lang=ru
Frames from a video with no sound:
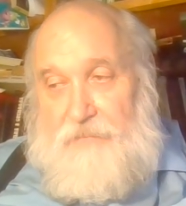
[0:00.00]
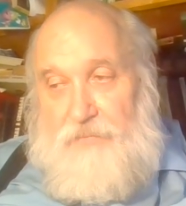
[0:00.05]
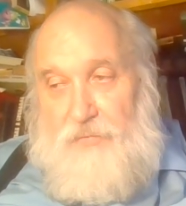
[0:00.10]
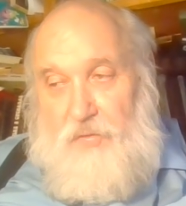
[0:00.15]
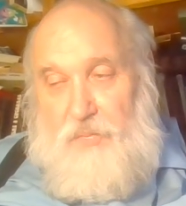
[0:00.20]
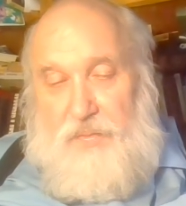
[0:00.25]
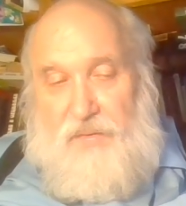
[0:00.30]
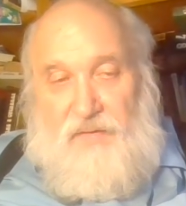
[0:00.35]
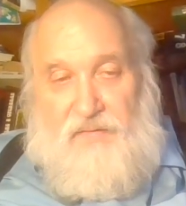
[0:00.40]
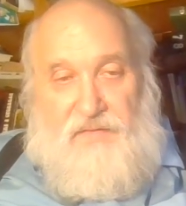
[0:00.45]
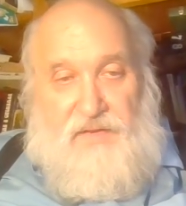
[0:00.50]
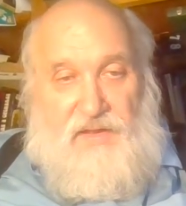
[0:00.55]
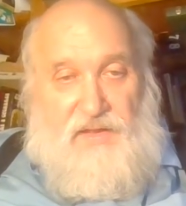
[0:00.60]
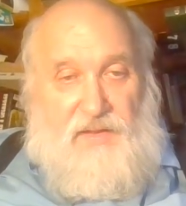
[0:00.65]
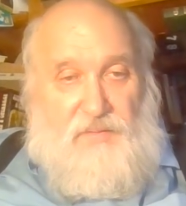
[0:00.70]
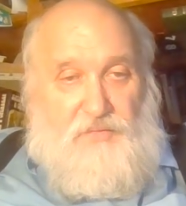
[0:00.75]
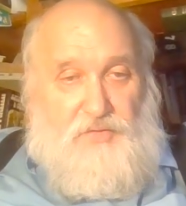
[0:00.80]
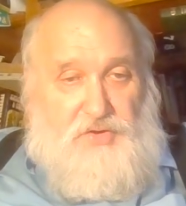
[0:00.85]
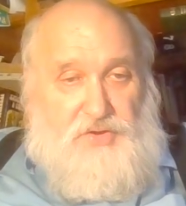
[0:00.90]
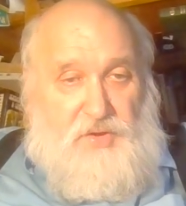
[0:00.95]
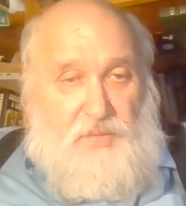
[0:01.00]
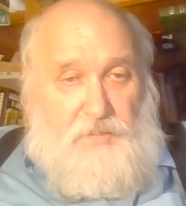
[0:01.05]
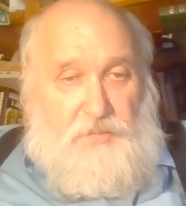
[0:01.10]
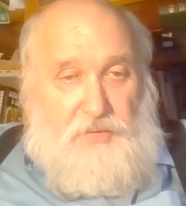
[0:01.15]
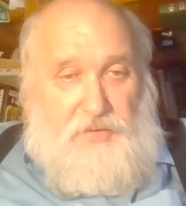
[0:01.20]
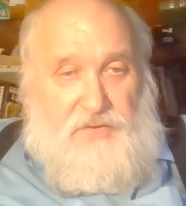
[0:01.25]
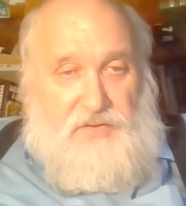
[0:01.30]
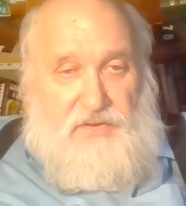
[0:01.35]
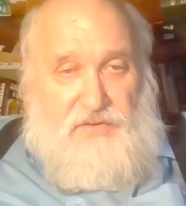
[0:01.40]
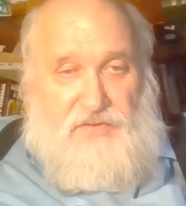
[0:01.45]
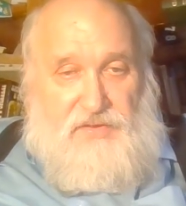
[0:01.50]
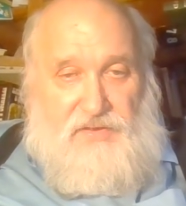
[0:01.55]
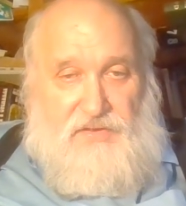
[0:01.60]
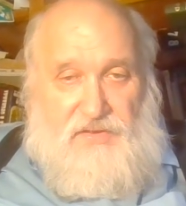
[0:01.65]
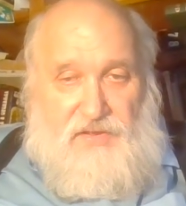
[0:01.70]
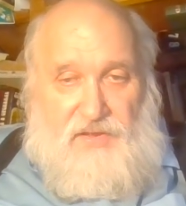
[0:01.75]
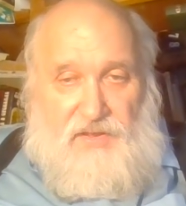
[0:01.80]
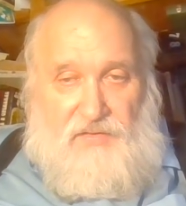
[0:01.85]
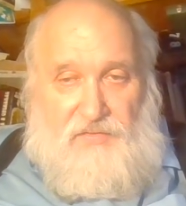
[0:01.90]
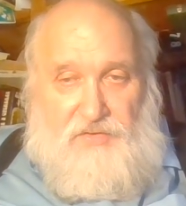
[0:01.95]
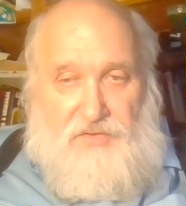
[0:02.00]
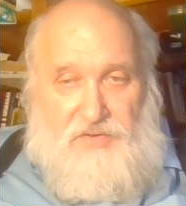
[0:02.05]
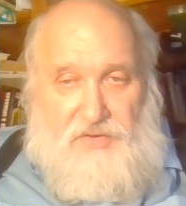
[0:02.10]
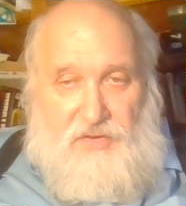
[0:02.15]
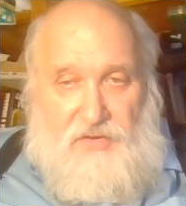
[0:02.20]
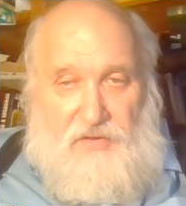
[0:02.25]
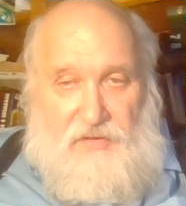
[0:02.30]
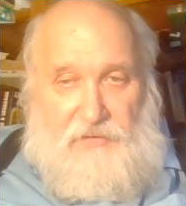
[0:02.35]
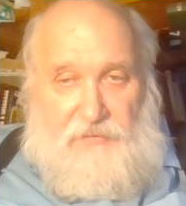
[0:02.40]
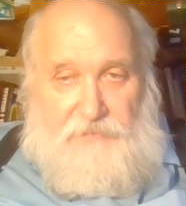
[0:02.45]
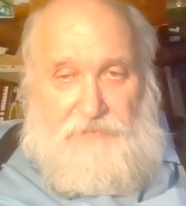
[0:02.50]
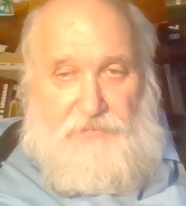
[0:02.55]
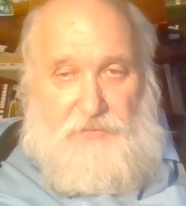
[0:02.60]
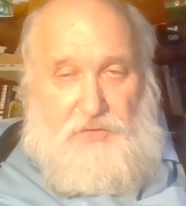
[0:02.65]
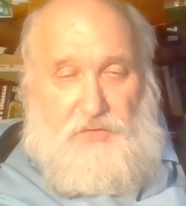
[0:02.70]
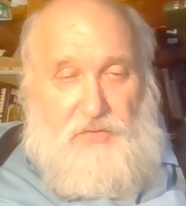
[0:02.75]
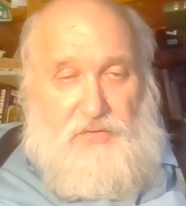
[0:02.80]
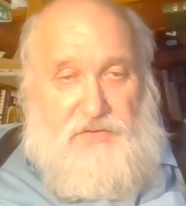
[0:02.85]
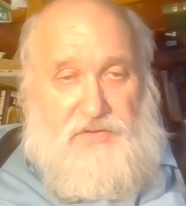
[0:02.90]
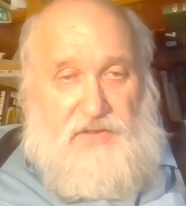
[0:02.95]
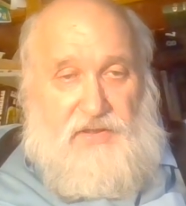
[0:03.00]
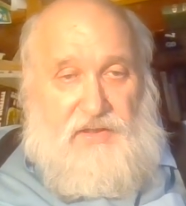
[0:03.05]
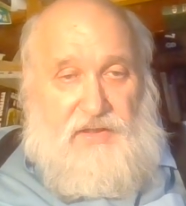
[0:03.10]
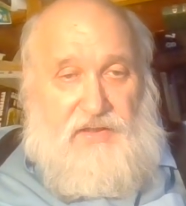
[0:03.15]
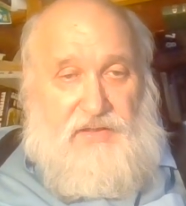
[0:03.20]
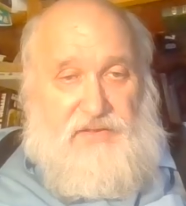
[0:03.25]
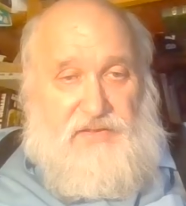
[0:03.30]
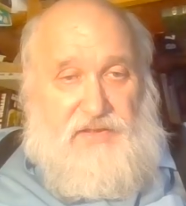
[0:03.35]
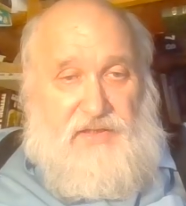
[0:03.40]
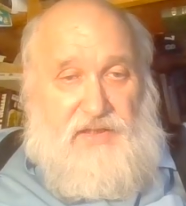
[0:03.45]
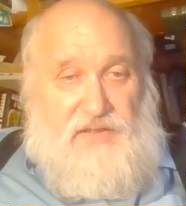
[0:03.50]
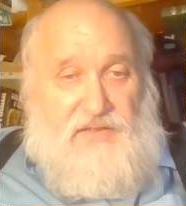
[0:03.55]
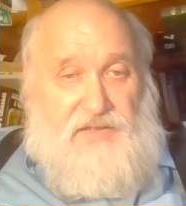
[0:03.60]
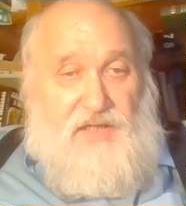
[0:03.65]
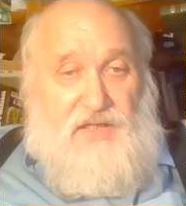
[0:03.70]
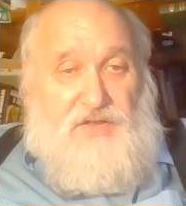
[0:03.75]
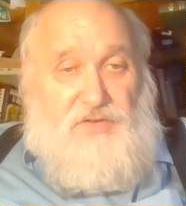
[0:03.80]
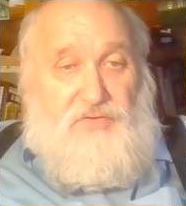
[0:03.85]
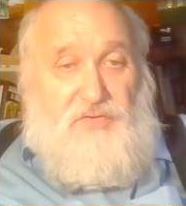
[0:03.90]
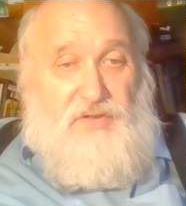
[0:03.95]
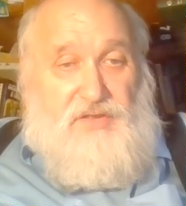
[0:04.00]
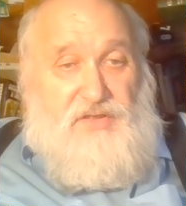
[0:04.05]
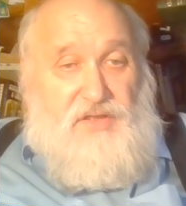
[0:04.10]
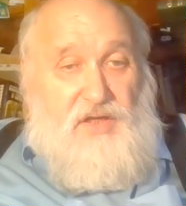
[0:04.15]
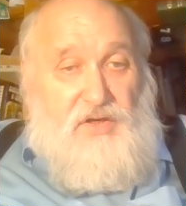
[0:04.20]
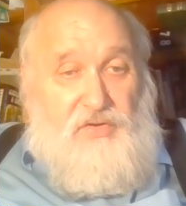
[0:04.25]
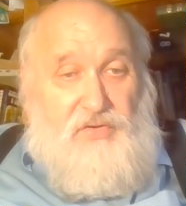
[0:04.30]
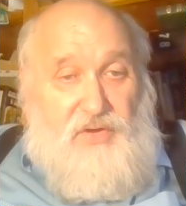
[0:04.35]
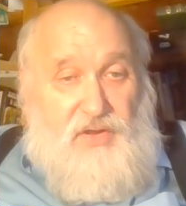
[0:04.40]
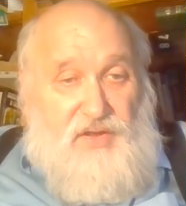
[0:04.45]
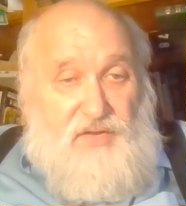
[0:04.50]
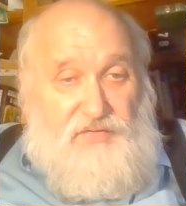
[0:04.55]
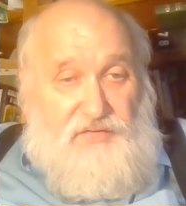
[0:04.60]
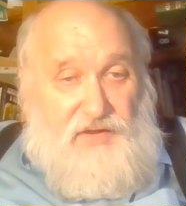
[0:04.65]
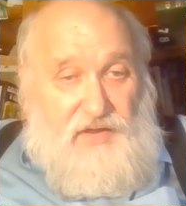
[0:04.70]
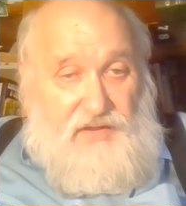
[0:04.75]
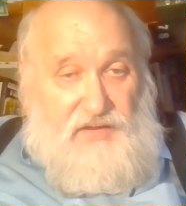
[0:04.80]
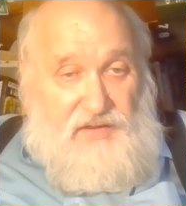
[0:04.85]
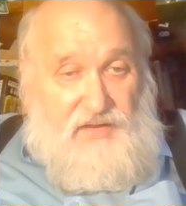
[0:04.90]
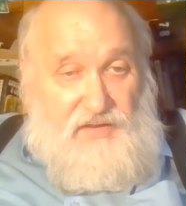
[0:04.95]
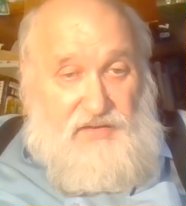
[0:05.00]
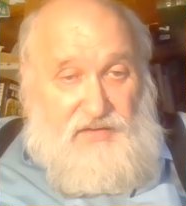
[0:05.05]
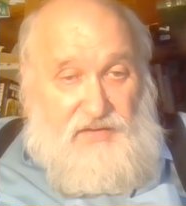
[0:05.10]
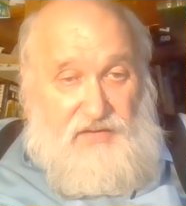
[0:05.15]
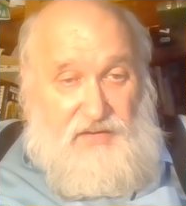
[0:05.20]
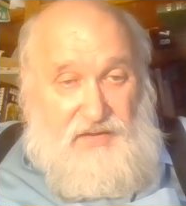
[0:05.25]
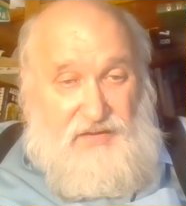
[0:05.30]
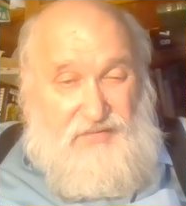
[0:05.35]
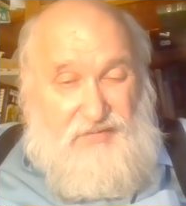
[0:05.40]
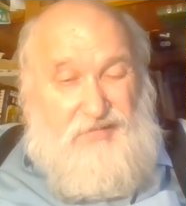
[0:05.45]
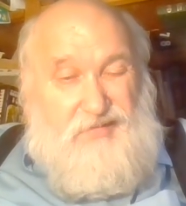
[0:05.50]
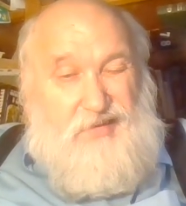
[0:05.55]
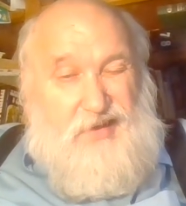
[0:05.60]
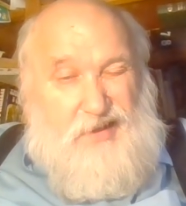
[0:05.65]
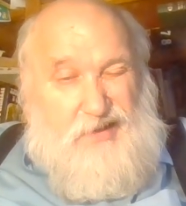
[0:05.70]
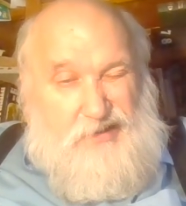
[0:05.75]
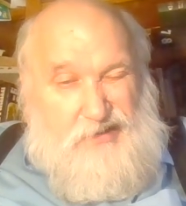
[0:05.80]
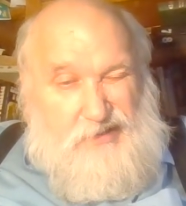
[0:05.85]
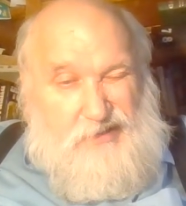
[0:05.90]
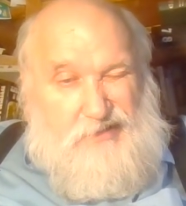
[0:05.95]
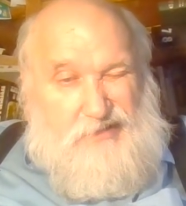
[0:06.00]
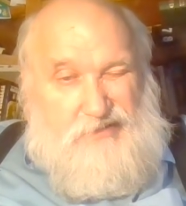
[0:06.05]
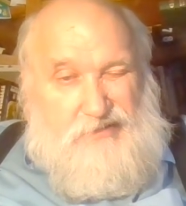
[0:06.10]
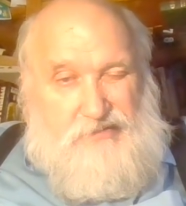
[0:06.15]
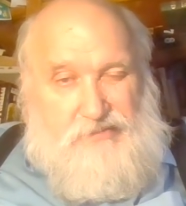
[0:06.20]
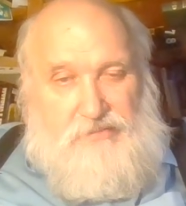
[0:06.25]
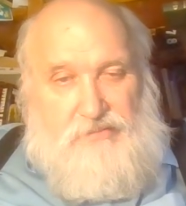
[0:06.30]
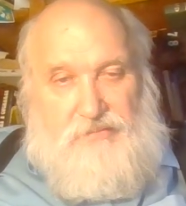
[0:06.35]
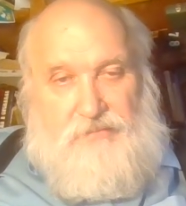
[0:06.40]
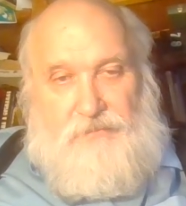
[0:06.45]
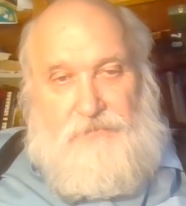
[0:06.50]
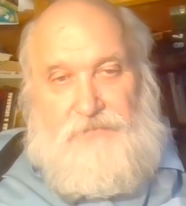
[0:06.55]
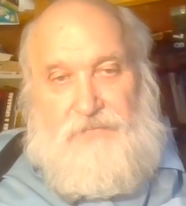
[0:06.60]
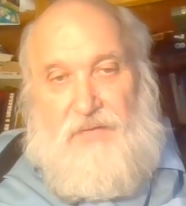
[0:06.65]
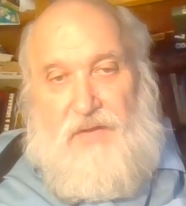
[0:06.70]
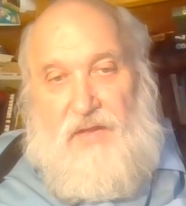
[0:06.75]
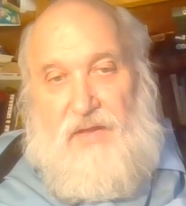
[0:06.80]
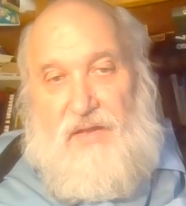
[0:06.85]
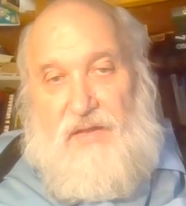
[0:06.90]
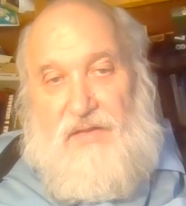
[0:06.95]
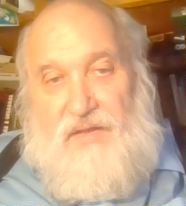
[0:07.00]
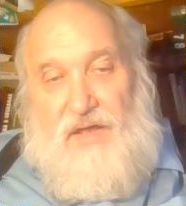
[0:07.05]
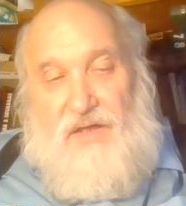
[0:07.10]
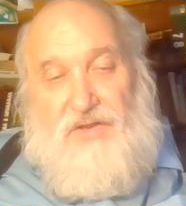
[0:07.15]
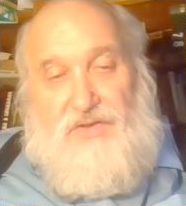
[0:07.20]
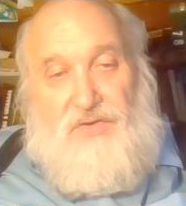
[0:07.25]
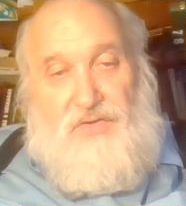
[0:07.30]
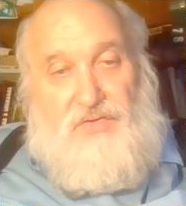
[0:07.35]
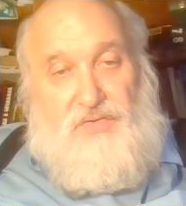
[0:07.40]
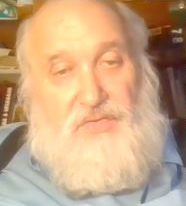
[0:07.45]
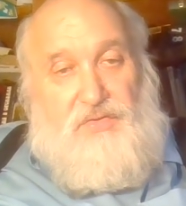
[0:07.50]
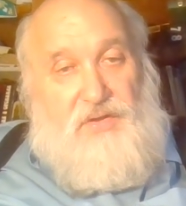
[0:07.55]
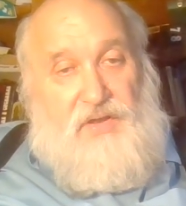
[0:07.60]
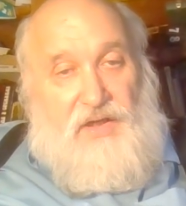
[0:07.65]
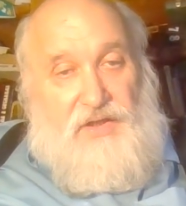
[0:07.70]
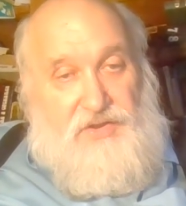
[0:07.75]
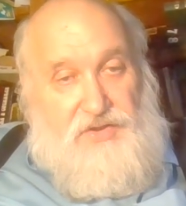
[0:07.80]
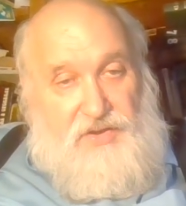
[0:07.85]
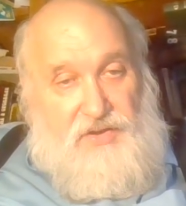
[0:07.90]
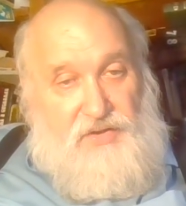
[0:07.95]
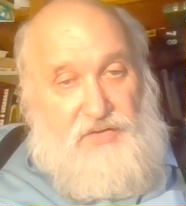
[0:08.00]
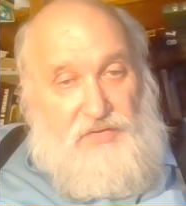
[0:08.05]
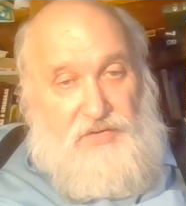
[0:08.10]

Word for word: Ну, правда, она немножко портится из-за того, что кольца, оказывается, есть даже у астероидов каких-то, да, ну, так что так что тут, конечно, не